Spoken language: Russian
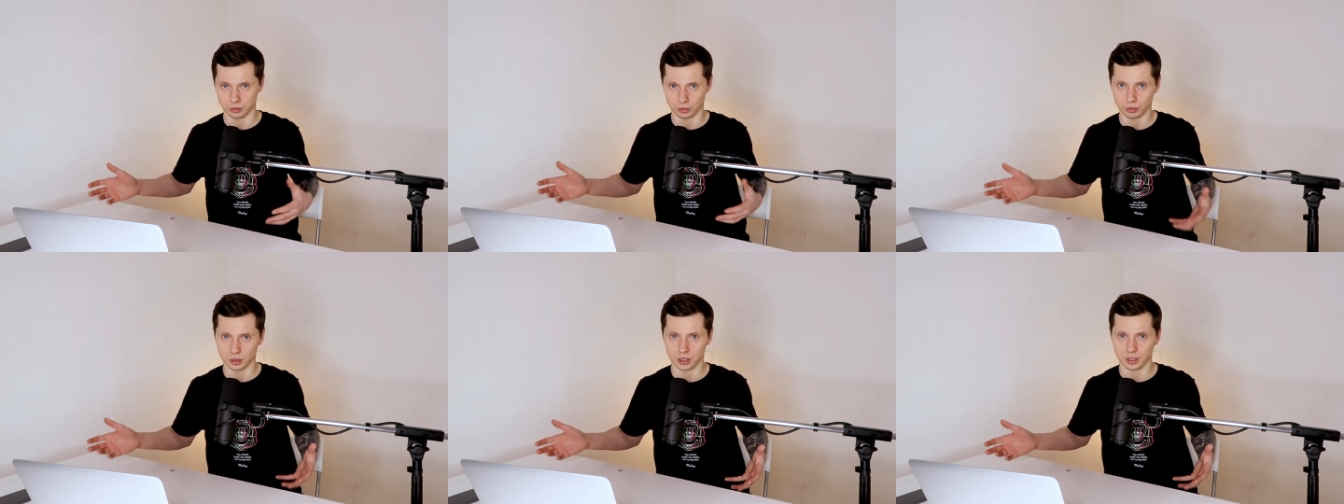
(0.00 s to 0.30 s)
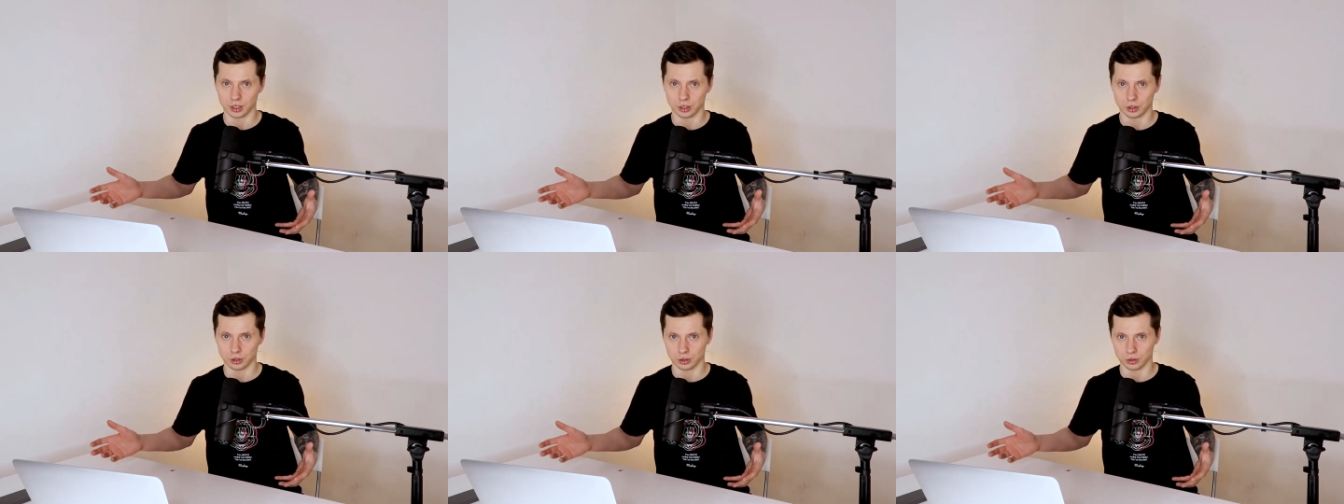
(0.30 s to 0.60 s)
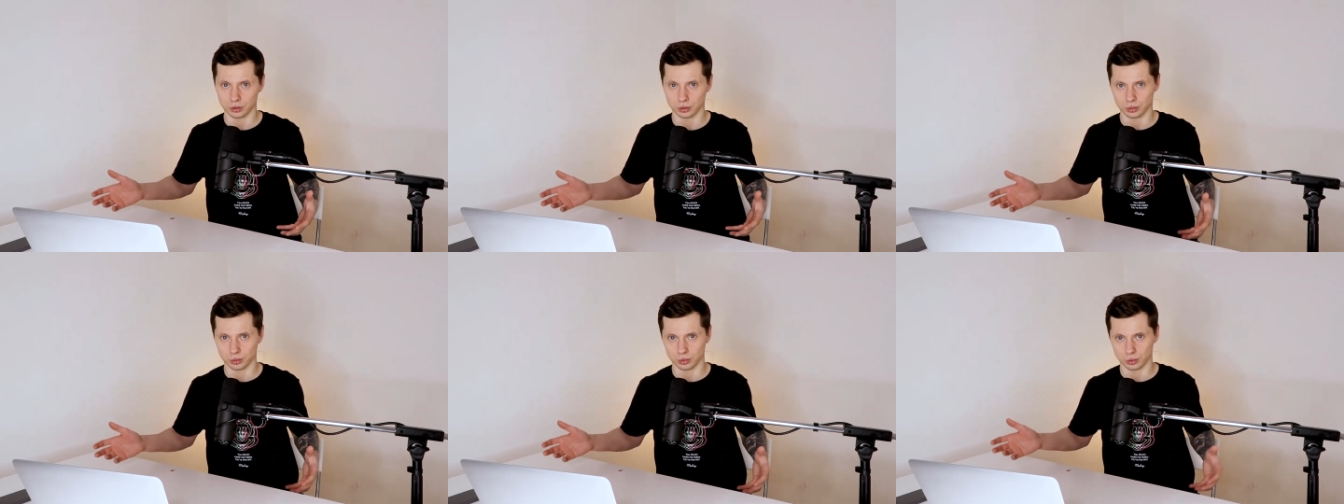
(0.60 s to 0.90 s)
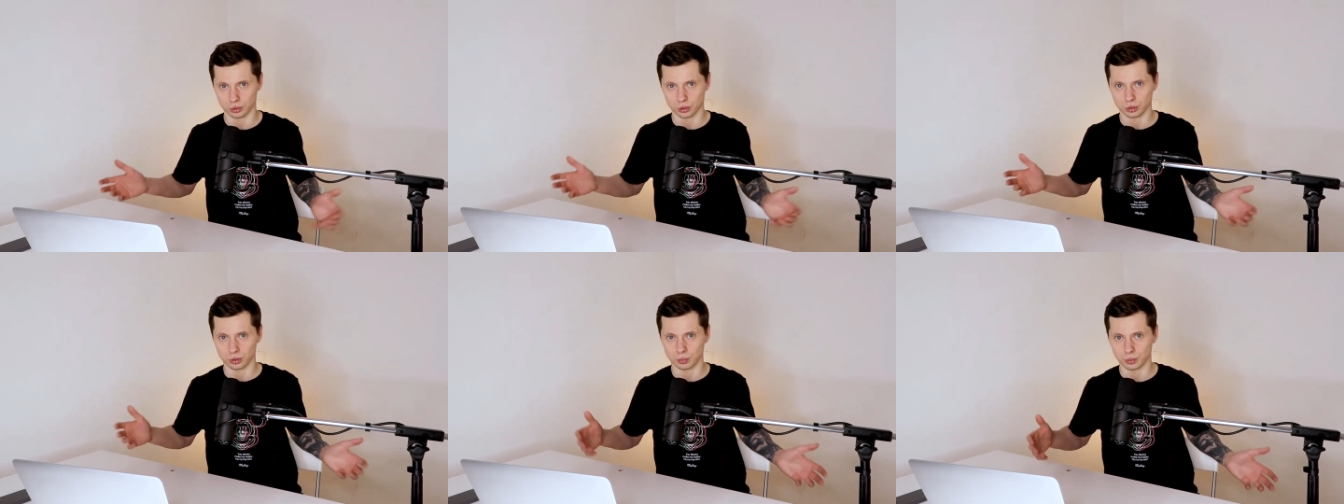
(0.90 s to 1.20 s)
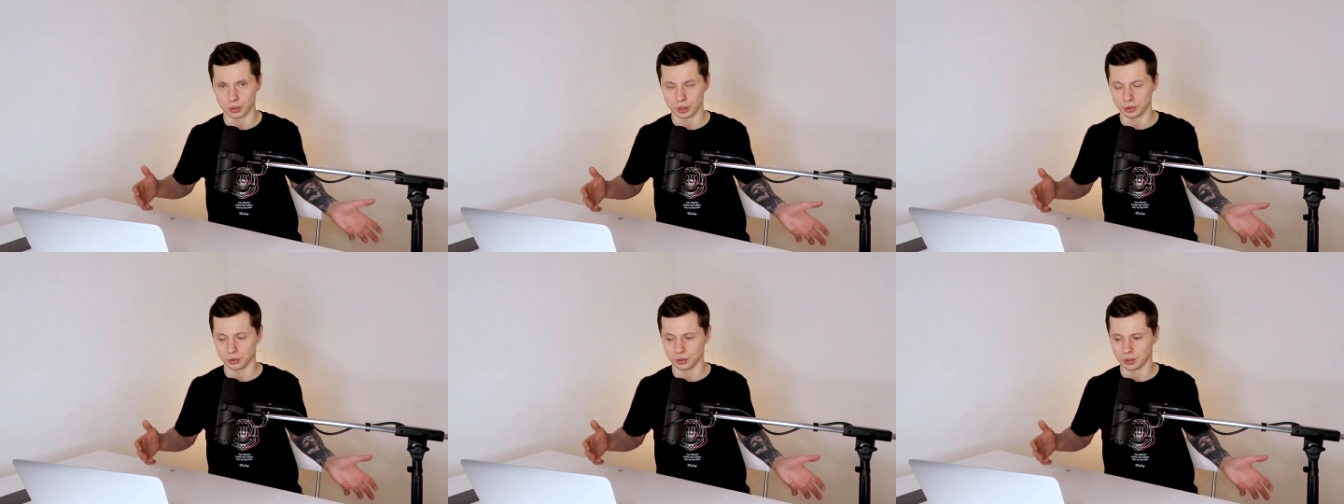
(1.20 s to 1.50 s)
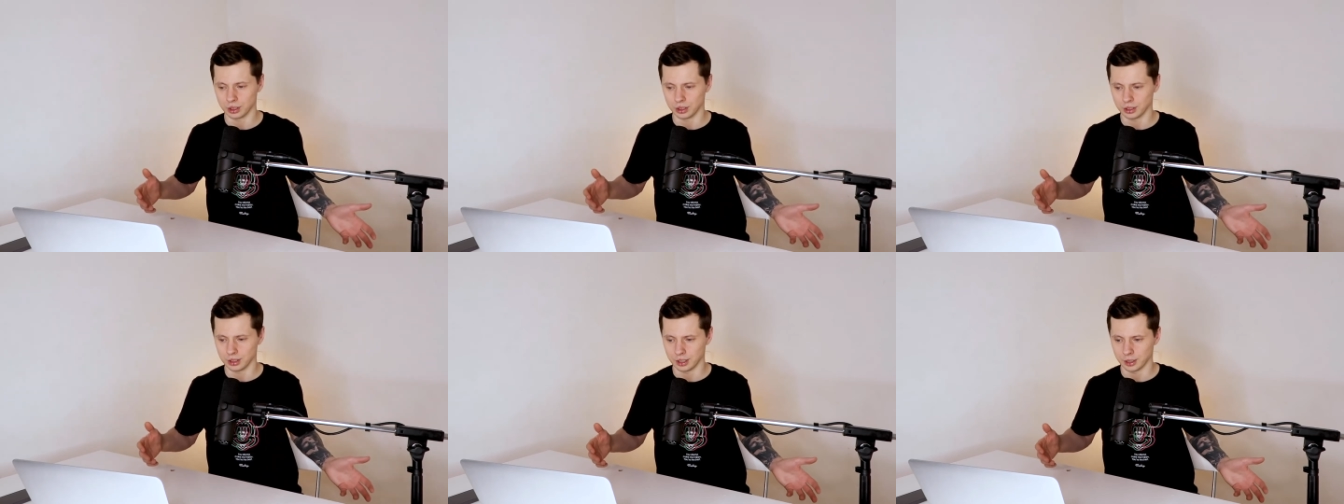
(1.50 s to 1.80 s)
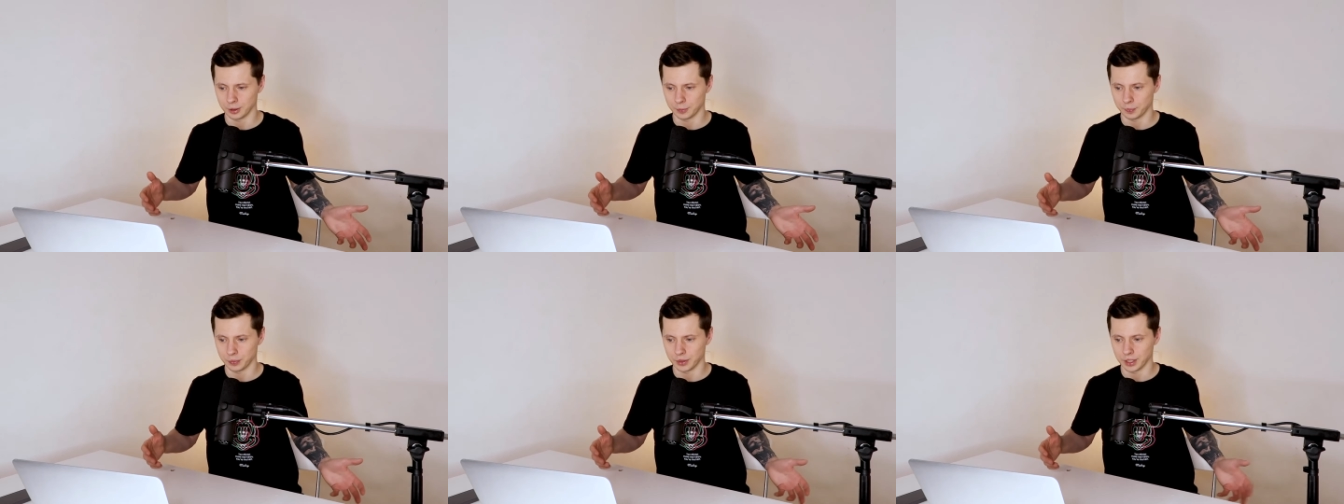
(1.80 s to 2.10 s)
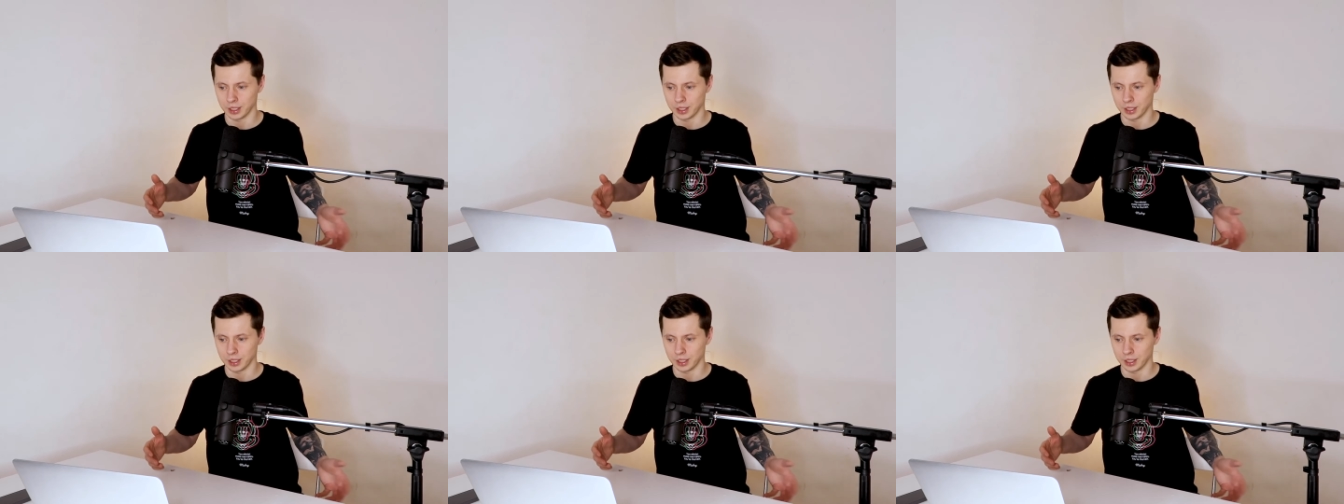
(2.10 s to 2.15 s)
ну логично, что что-то пойдет не так.